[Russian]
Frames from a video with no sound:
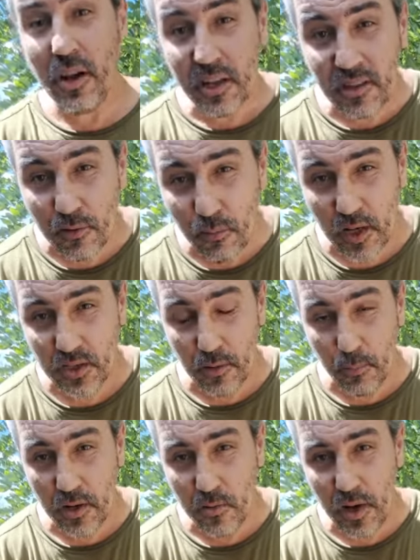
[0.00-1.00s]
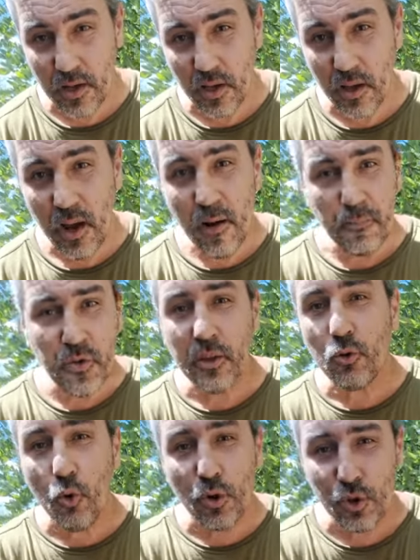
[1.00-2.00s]
Это важно, понимаете? Не
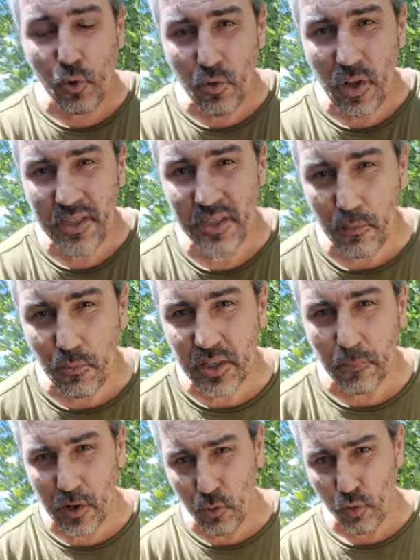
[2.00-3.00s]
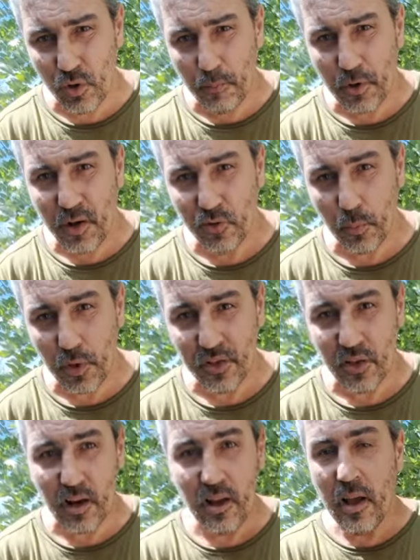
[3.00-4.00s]
то, что у нас там мы там какую-то бригаду
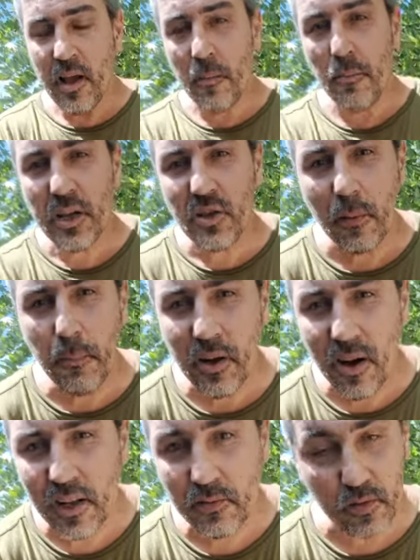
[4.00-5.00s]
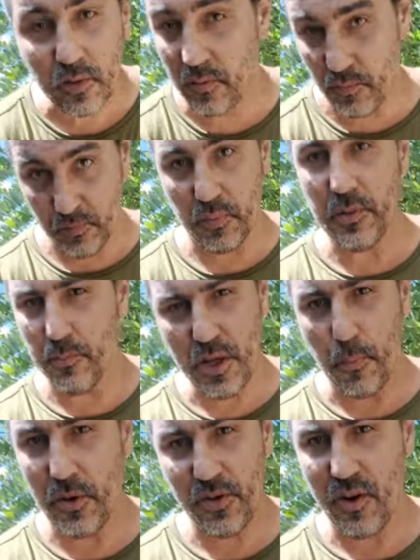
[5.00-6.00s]
потеряли. Мы этих бригад, ну, мы
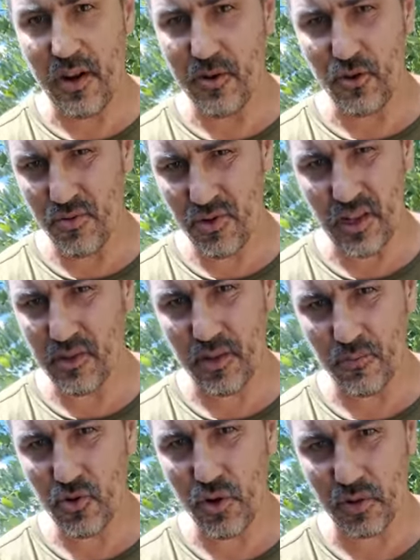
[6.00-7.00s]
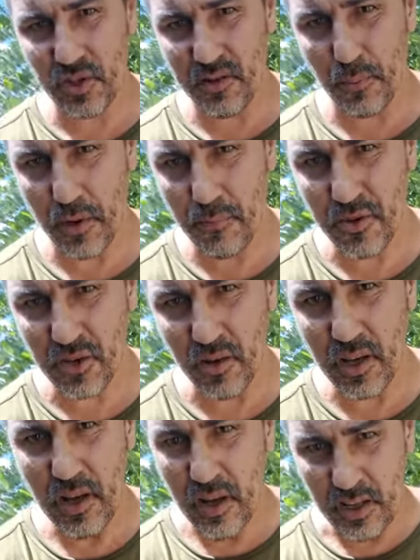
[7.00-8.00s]
не потеряли еще, не надо там ничего, кстати,
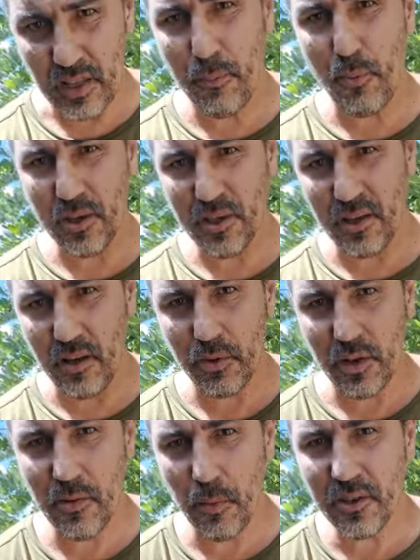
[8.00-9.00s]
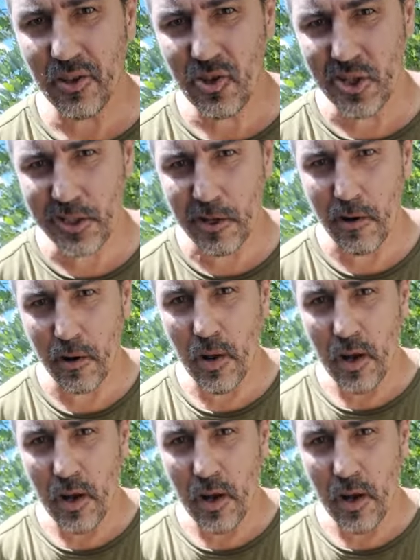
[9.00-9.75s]
приписывать. Это просто там гипотетически говорю.